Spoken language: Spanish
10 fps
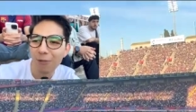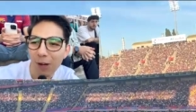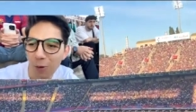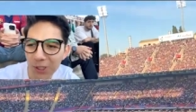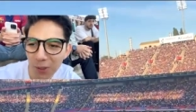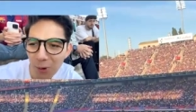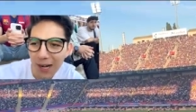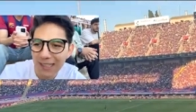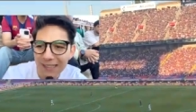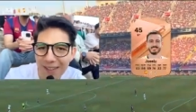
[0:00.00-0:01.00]
fue José Lu
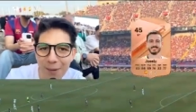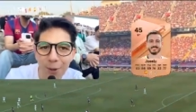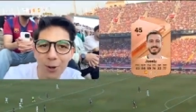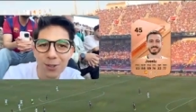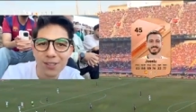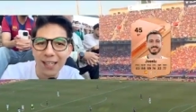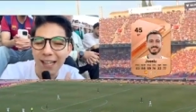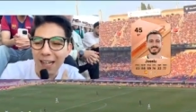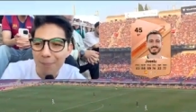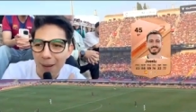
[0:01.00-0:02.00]
carta de bronce. ¿Qué
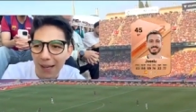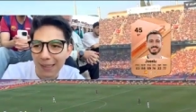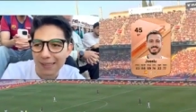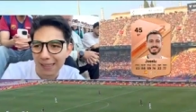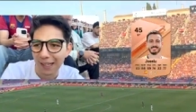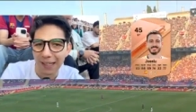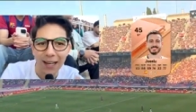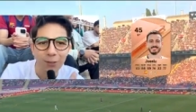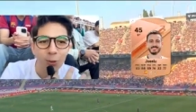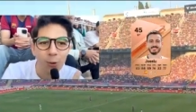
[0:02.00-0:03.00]
le pasa?
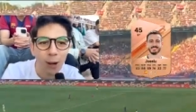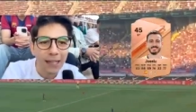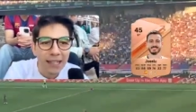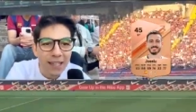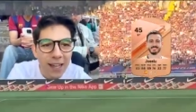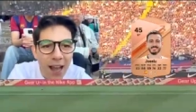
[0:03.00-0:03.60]
La tuvo aquí.